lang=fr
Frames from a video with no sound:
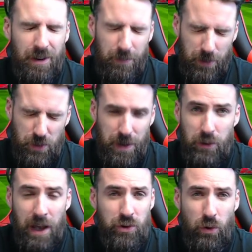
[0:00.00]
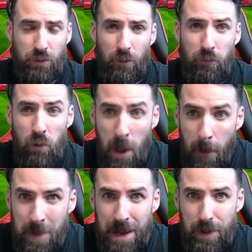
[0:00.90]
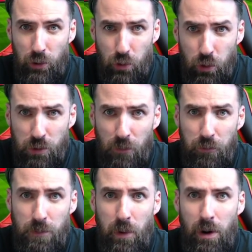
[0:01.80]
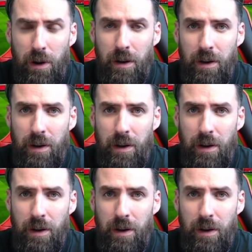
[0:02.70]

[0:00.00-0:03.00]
après je parle d'argent, on s'en fout, mais il a perdu tout son football